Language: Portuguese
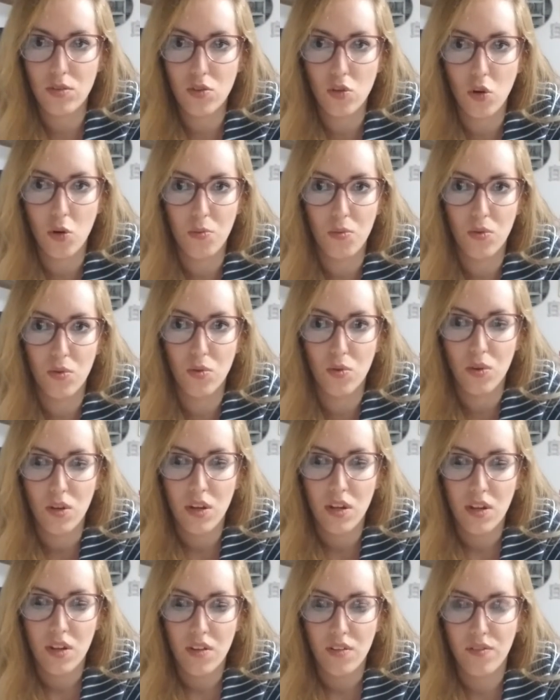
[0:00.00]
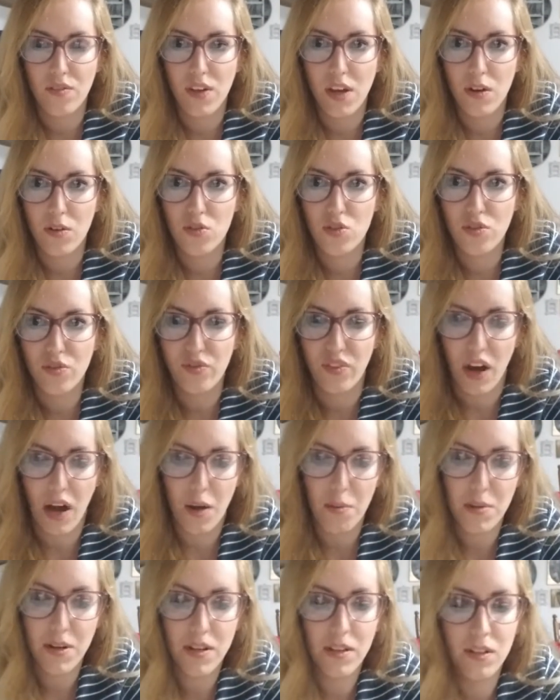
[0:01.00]
como vieram de
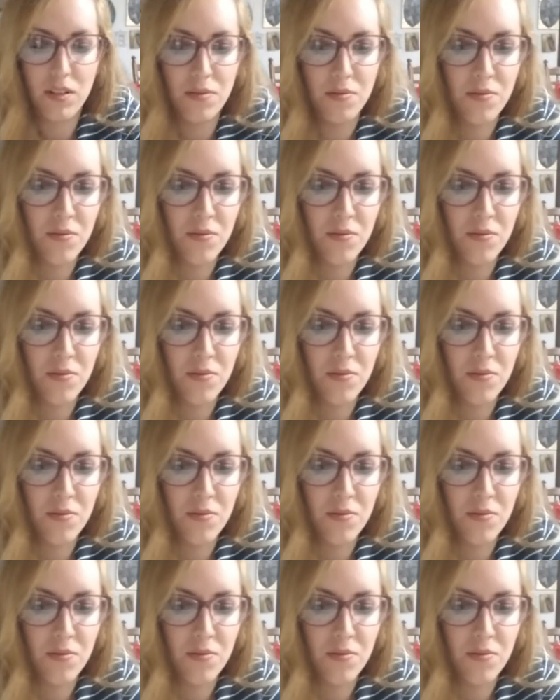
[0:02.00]
fábrica.